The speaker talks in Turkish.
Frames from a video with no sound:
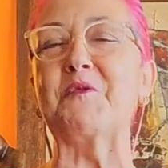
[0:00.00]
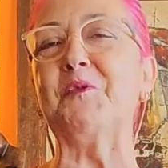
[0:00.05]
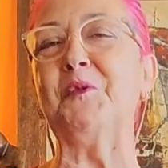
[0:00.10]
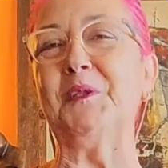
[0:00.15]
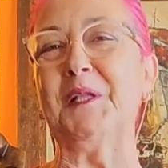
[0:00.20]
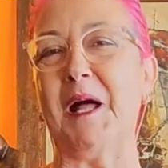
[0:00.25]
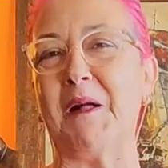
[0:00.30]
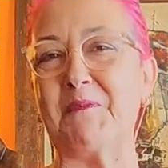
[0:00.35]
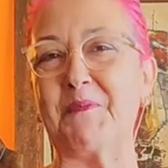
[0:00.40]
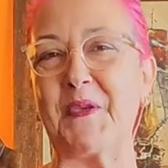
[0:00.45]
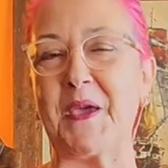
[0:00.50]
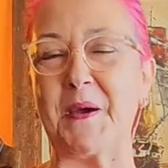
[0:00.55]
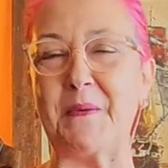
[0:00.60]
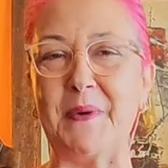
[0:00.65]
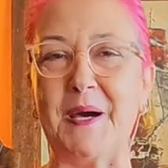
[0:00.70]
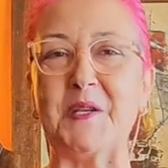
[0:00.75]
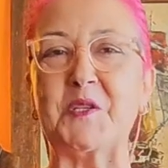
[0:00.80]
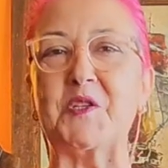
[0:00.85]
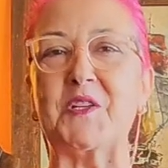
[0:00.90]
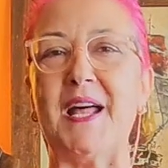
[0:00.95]
kullanmaya
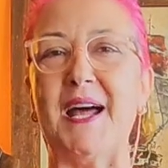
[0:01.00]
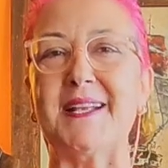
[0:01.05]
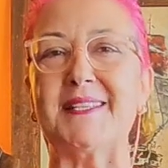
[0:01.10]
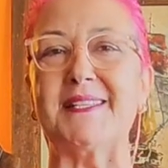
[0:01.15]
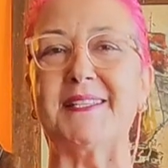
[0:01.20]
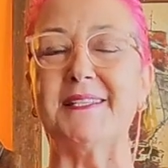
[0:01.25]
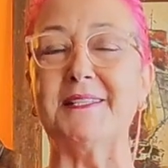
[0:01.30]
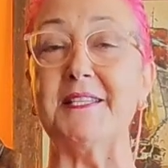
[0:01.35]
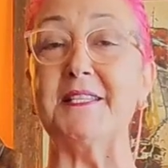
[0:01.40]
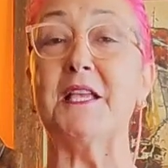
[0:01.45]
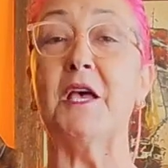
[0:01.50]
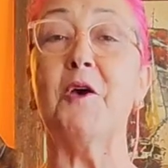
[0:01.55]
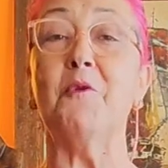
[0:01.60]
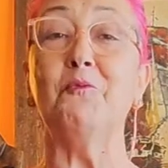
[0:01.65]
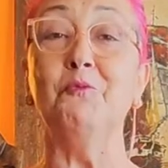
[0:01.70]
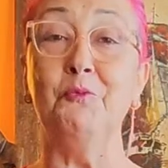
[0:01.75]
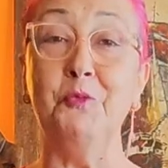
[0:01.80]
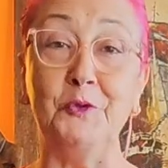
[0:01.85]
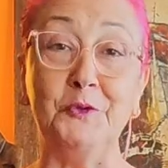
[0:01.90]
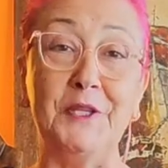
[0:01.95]
başlarsanız
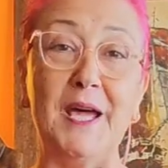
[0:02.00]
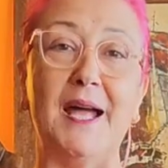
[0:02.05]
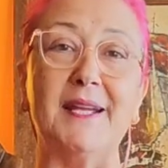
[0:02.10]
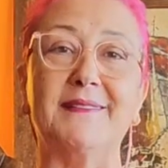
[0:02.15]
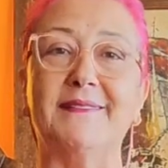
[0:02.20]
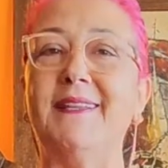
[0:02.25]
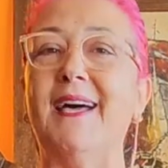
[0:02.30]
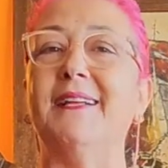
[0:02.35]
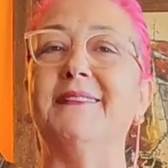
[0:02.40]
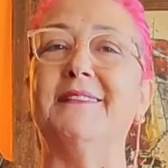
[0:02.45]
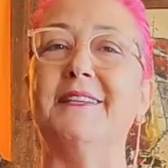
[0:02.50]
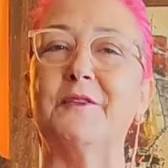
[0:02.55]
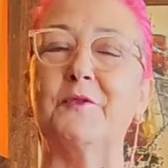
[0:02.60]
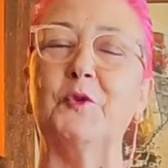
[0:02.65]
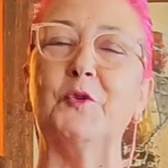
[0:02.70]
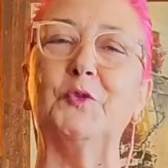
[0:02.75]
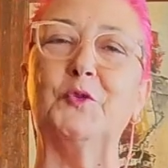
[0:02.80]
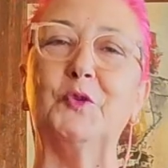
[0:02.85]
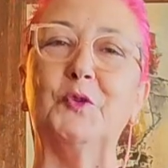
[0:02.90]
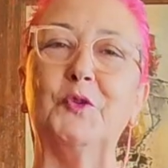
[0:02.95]
bu dertten de
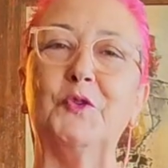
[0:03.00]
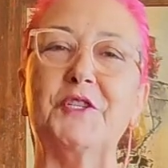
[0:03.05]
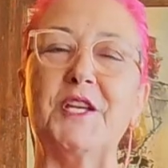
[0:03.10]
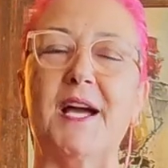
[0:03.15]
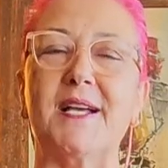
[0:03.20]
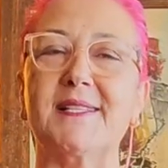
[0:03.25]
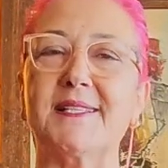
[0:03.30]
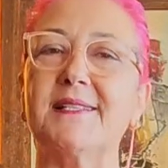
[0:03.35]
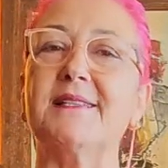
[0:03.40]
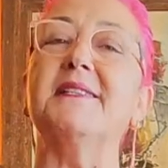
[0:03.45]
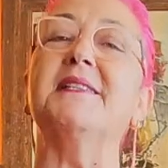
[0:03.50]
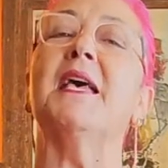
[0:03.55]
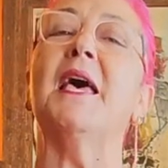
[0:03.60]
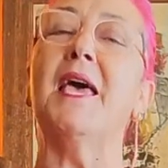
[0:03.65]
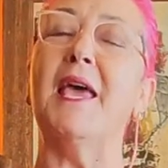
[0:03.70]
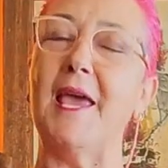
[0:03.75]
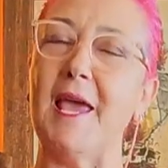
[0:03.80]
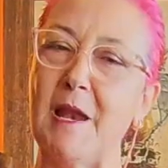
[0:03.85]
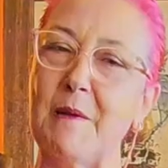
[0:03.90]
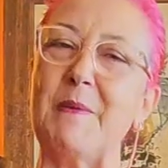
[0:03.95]
kurtulacaksınız.
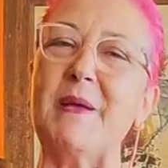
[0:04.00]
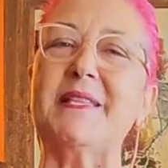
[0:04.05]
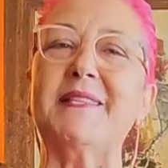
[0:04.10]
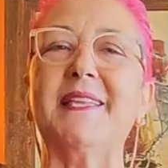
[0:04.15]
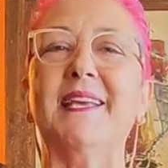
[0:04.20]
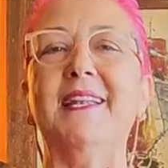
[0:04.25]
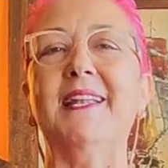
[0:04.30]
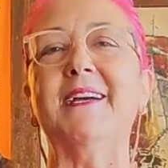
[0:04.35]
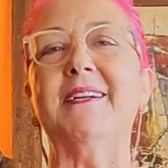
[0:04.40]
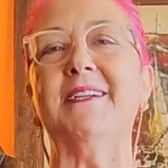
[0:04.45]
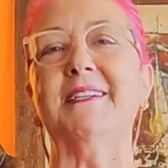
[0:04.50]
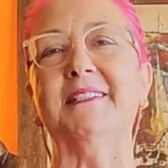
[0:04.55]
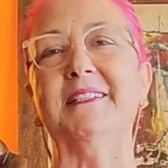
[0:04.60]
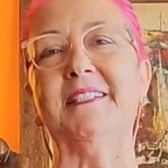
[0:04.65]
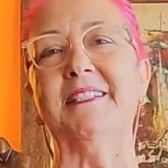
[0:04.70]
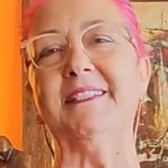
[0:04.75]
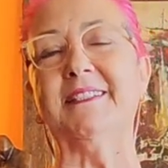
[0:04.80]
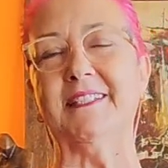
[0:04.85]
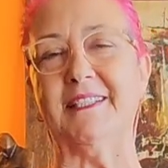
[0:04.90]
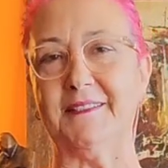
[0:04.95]
Elbette
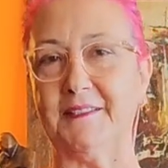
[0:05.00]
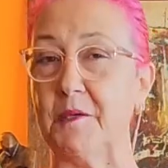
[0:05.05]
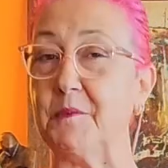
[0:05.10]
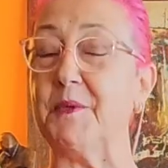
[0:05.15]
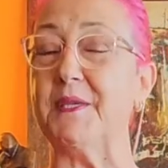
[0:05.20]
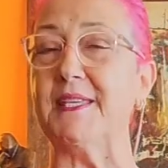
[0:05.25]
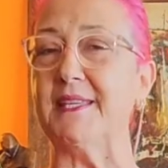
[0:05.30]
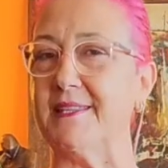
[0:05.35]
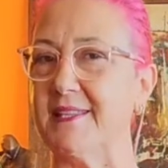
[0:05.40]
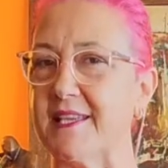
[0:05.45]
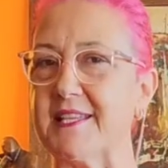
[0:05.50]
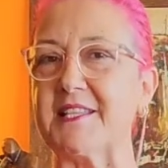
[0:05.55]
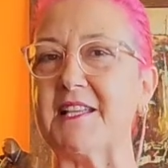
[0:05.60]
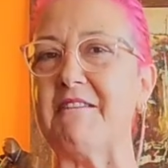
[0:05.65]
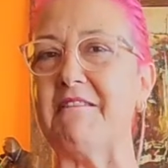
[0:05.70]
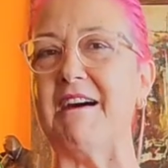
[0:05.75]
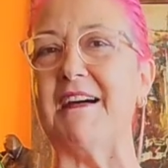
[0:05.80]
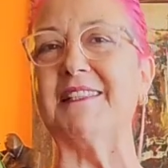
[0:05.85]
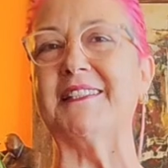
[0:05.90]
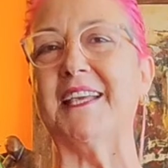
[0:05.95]
lekalarında tabii ki
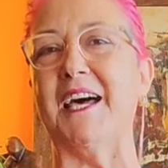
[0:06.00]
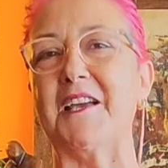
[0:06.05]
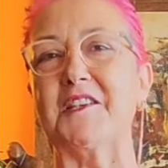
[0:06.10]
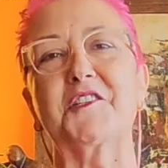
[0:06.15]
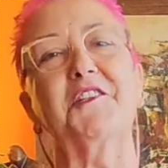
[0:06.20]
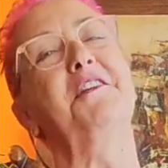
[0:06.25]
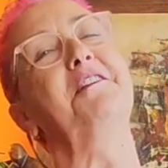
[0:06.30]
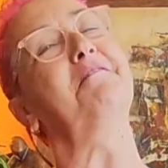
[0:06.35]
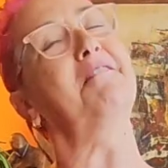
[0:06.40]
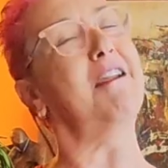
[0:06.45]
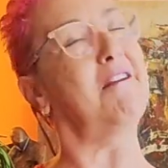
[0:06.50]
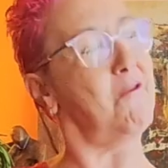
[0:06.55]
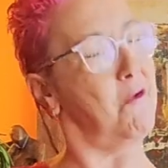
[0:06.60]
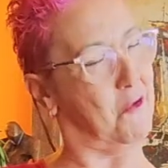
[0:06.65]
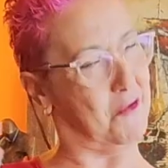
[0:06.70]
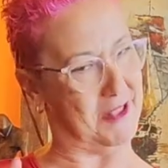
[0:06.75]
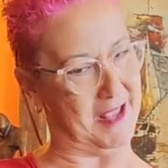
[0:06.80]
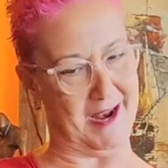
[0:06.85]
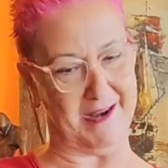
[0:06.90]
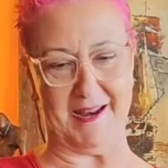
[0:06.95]
dezavantajları var.
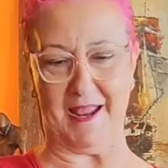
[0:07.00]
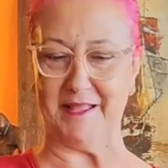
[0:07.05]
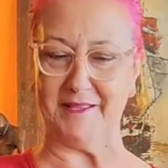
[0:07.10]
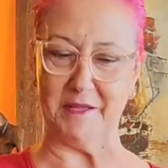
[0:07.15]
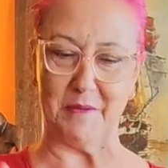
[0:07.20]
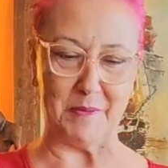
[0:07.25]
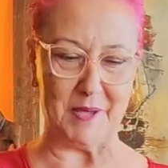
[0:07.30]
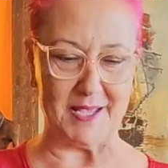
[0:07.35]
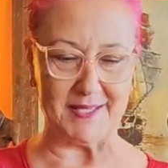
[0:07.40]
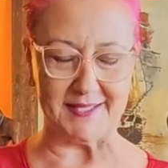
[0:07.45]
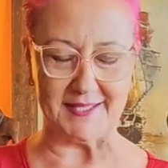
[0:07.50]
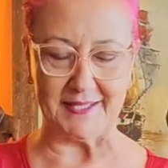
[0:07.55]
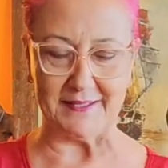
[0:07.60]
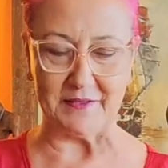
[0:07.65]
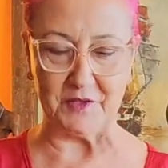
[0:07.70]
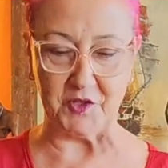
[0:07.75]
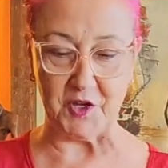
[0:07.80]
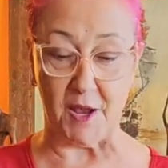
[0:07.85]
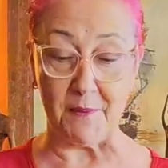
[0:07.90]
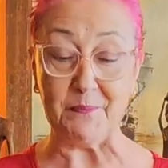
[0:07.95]
Onlardan da
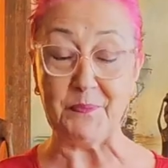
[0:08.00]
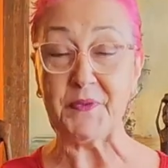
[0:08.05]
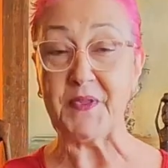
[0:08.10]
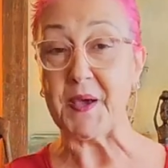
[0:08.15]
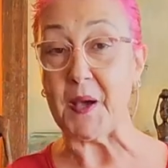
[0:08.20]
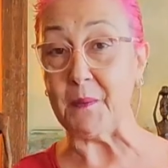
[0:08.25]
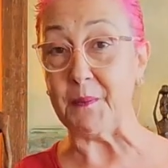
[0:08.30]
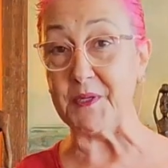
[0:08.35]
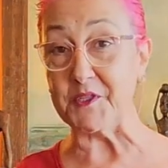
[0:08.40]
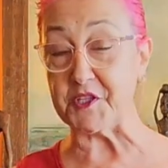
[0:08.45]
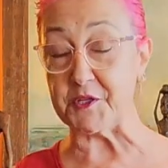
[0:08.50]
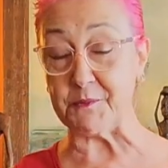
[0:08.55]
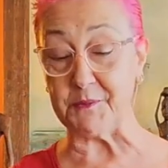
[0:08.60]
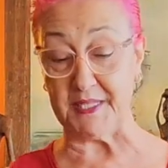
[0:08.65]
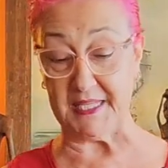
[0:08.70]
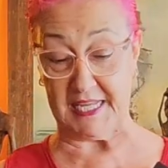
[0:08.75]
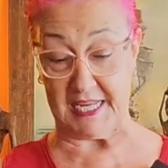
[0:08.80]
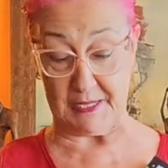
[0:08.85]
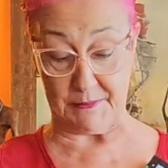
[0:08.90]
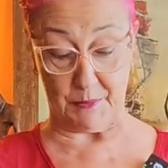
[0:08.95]
bahsedeceğim. Ama şimdi
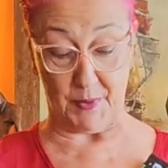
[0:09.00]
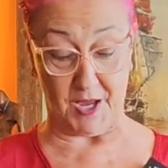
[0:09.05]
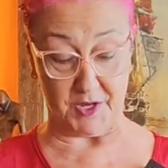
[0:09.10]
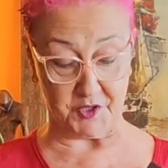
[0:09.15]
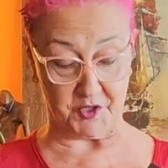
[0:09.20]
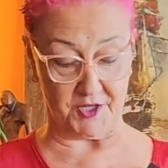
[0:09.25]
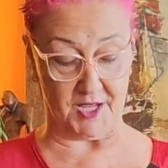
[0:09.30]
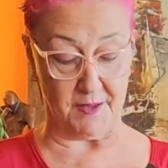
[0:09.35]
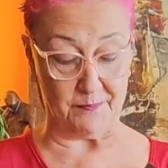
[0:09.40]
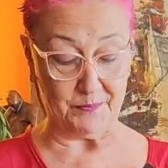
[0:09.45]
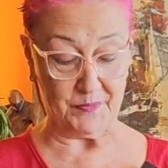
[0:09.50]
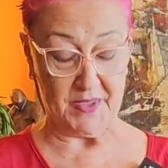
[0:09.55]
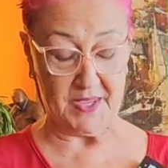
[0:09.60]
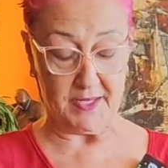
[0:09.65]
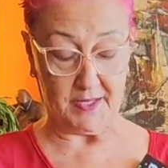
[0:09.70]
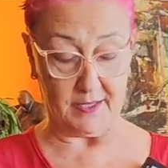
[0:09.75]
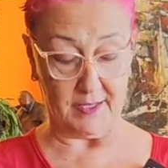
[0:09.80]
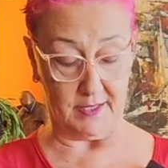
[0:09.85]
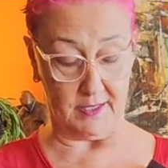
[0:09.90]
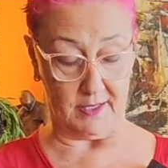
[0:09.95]
ilk başta e,